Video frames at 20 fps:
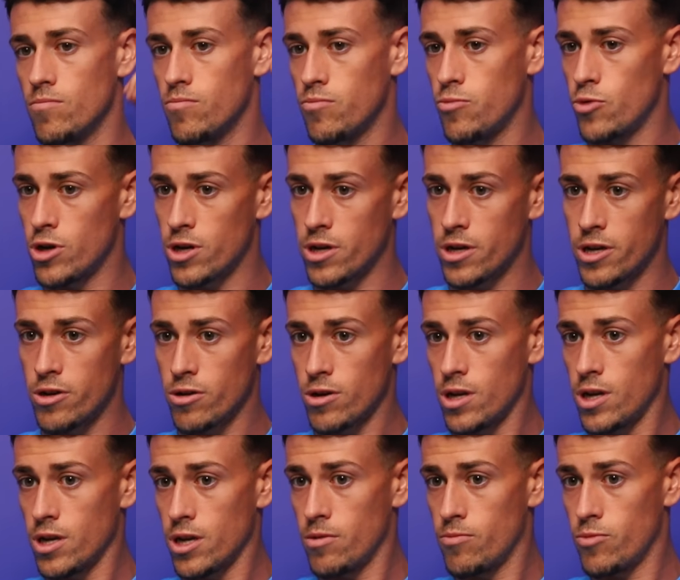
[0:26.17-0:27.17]
Pues creo que
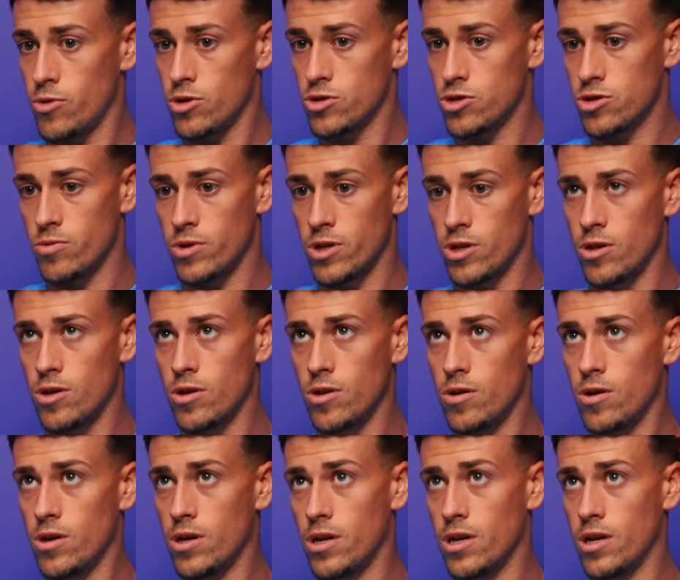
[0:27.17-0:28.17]
el equipo, sobre
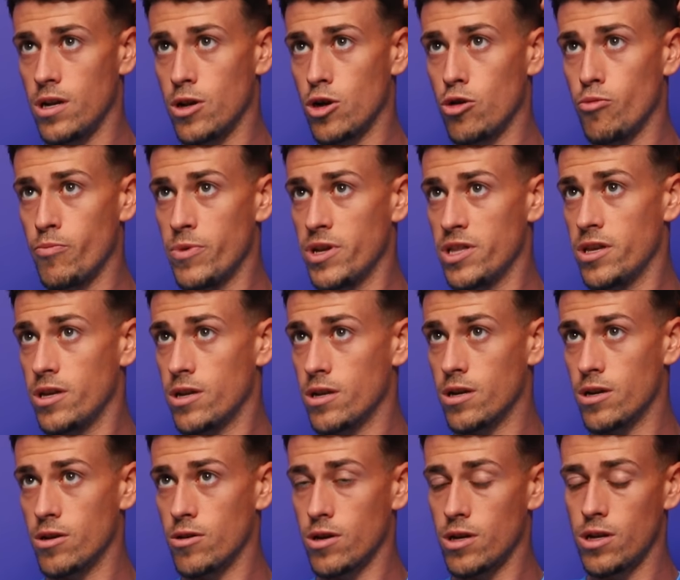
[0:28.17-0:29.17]
todo, el competir.
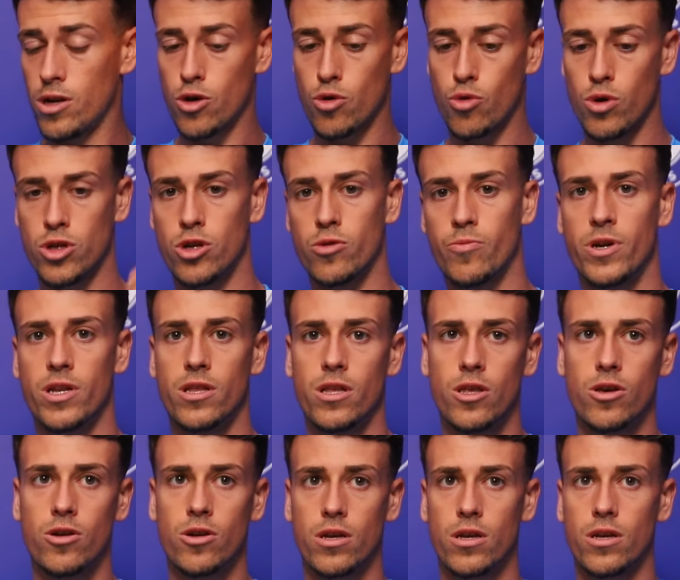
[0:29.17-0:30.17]
Creo que en los cuatro
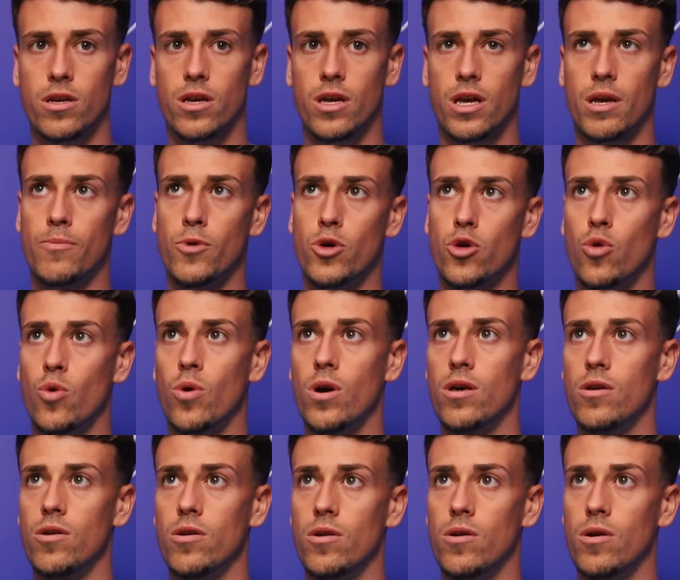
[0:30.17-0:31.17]
partidos que, hemos
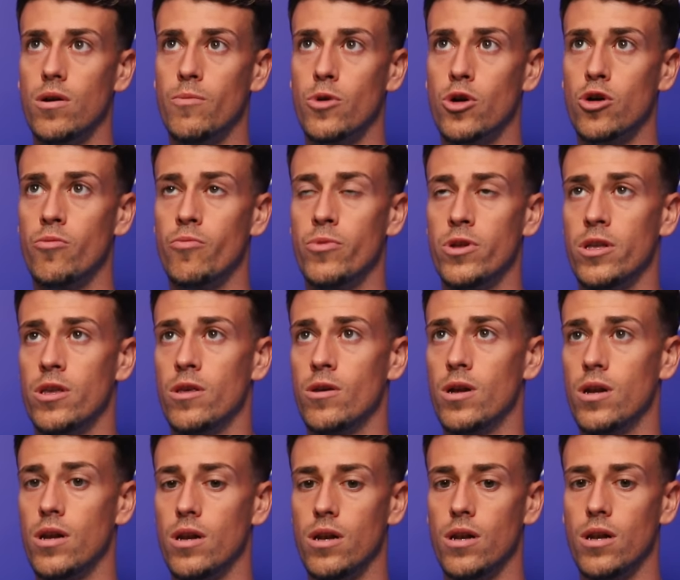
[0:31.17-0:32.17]
jugado hemos competido
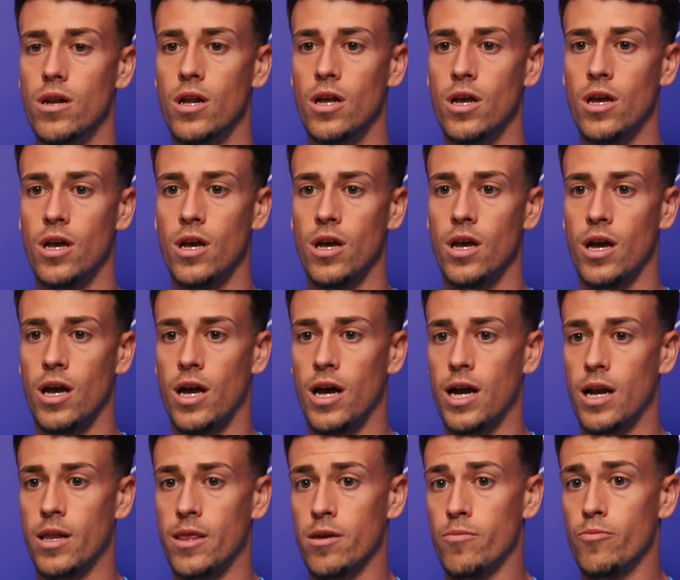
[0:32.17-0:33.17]
al,
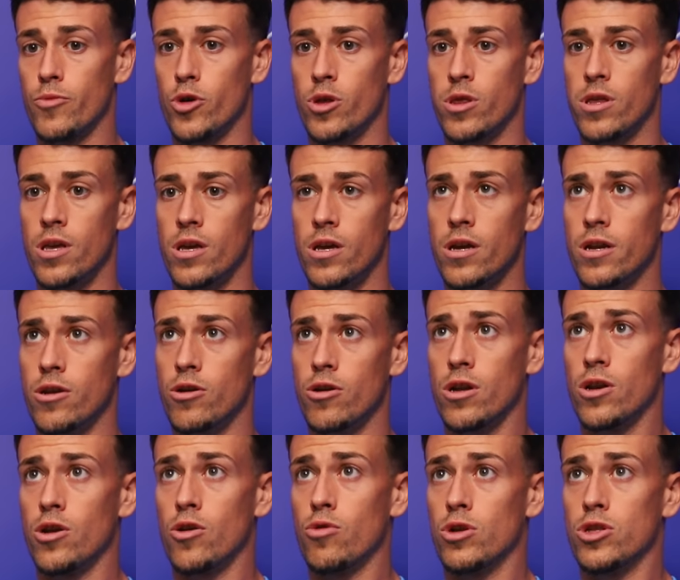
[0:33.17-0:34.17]
al 100%. Creo que
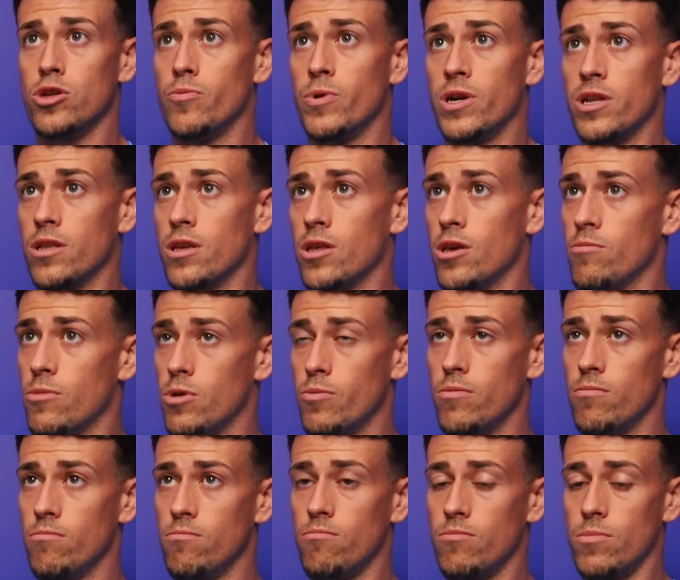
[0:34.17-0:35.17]
en los cuatro partidos
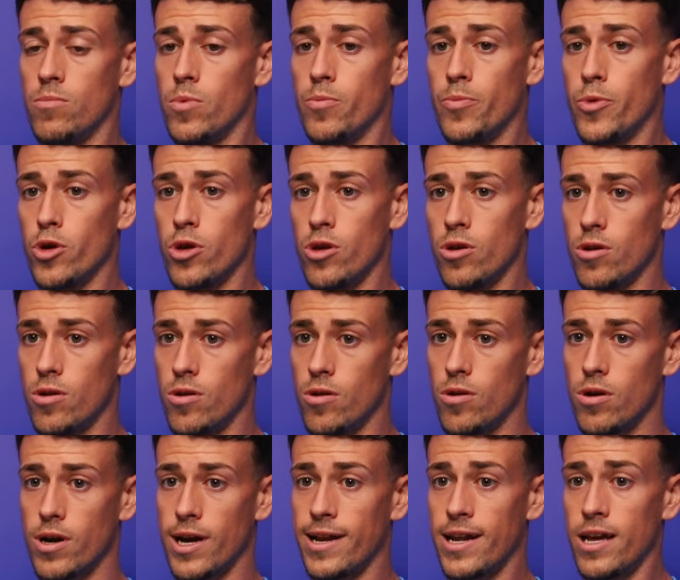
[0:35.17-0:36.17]
hemos,
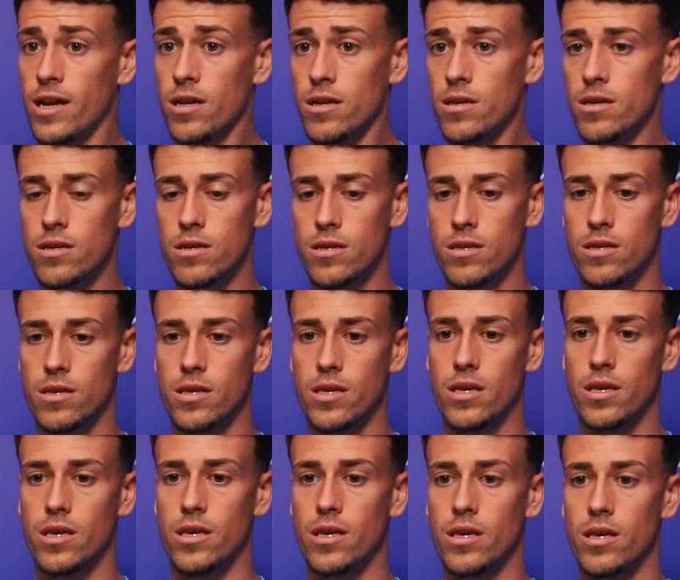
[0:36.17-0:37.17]
podido ganar
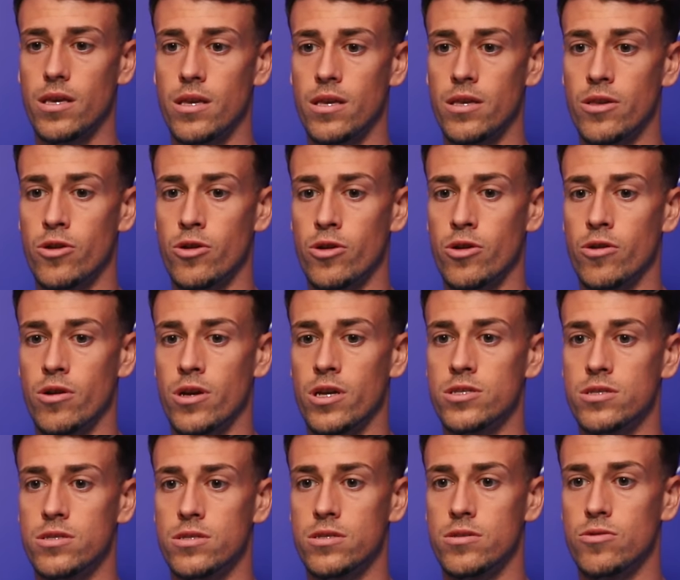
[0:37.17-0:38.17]
y yo creo que
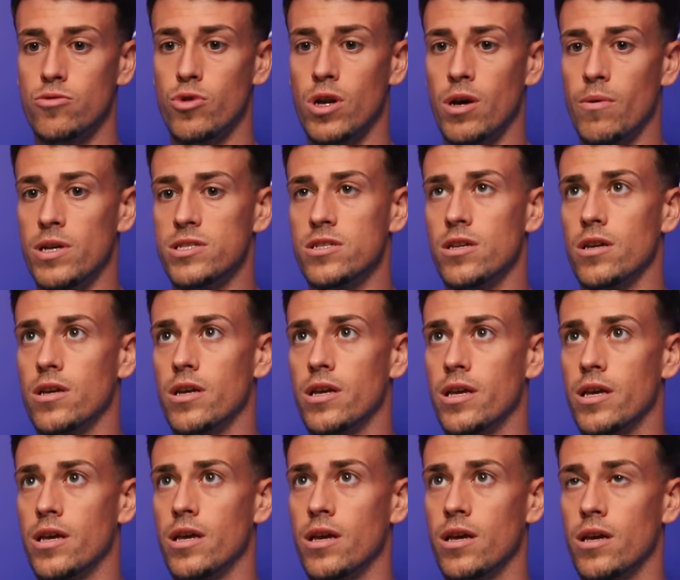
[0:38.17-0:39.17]
es una base
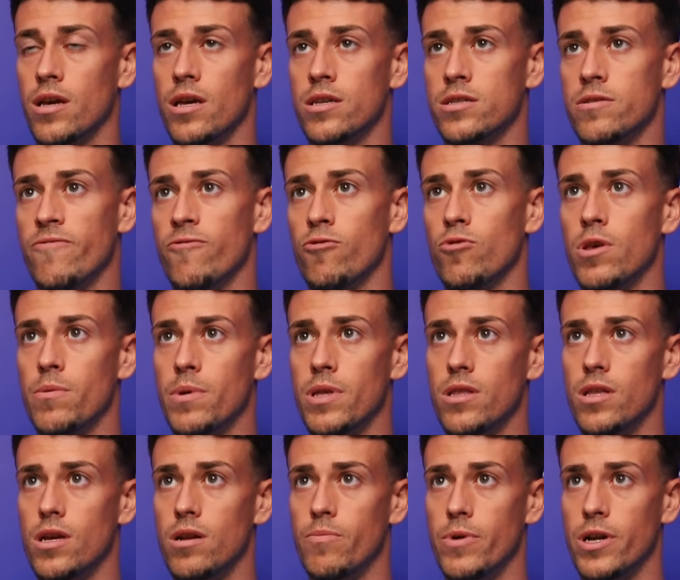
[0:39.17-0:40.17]
que, es
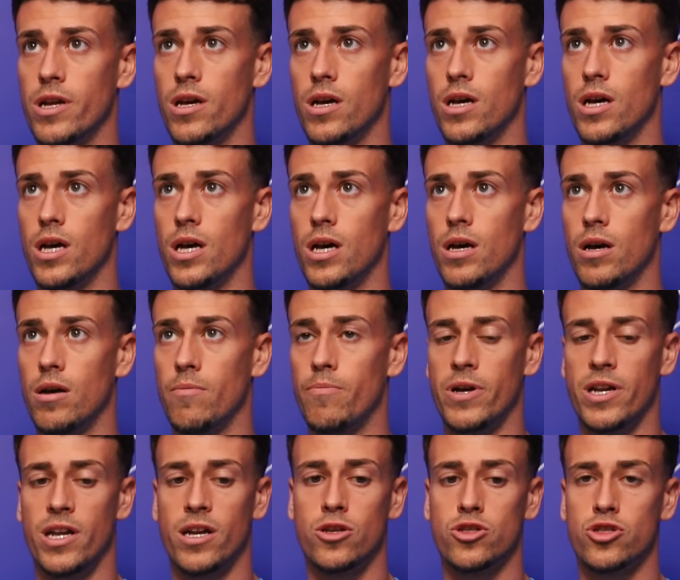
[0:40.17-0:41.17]
fundamental para,
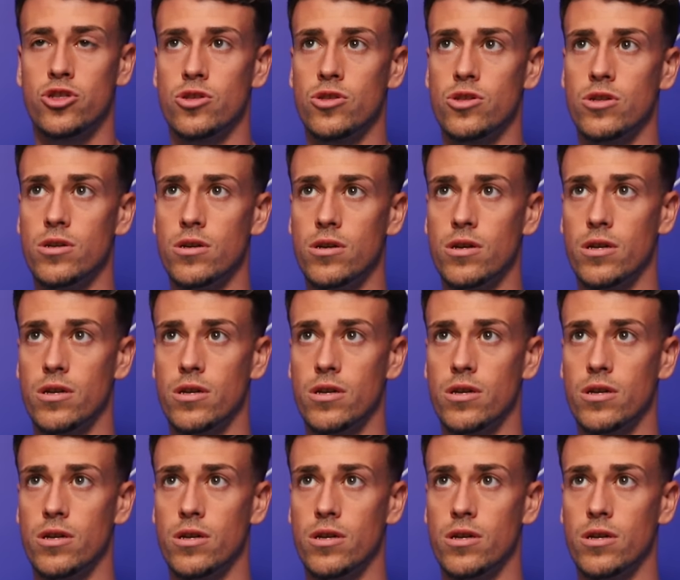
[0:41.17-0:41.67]
para, nosotros.